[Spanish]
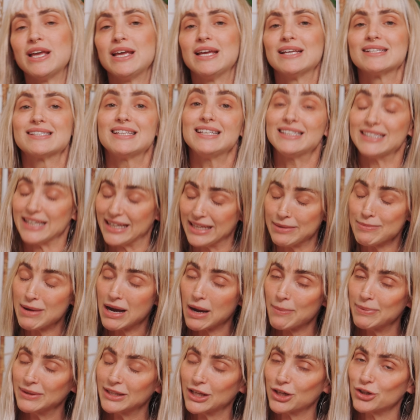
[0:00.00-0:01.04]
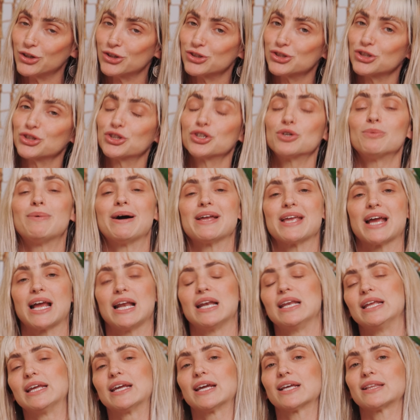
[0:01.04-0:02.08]
si se animan a pintar con nosotros, vayan al
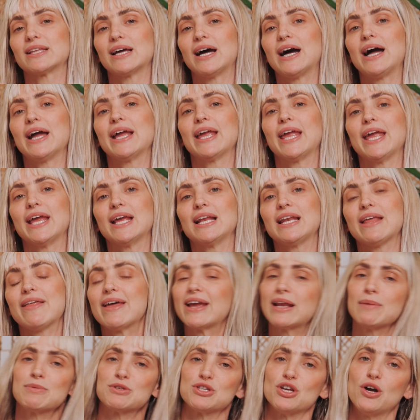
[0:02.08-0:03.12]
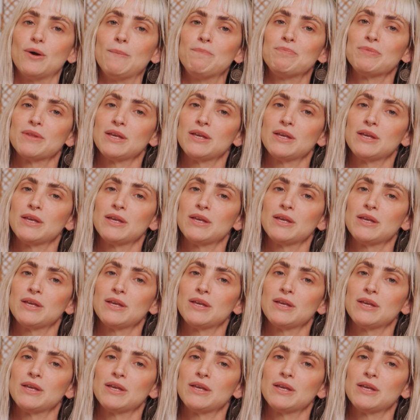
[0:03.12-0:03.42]
link que está en la descripción